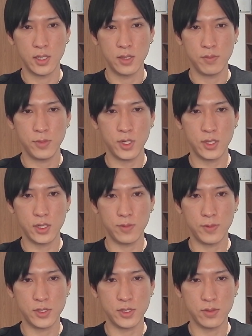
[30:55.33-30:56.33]
見えてき
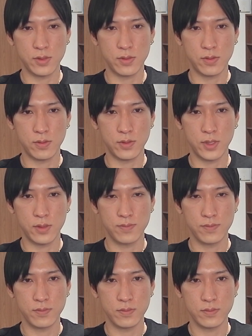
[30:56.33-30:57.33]
ましたよね。
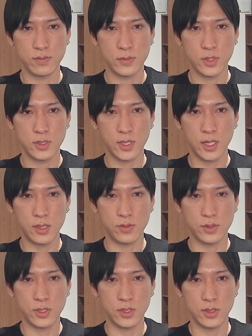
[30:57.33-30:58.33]
下がってほ
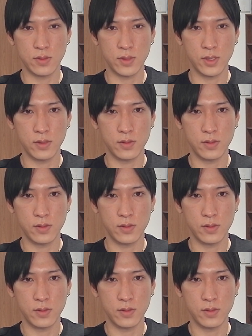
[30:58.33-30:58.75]
しいですけどね。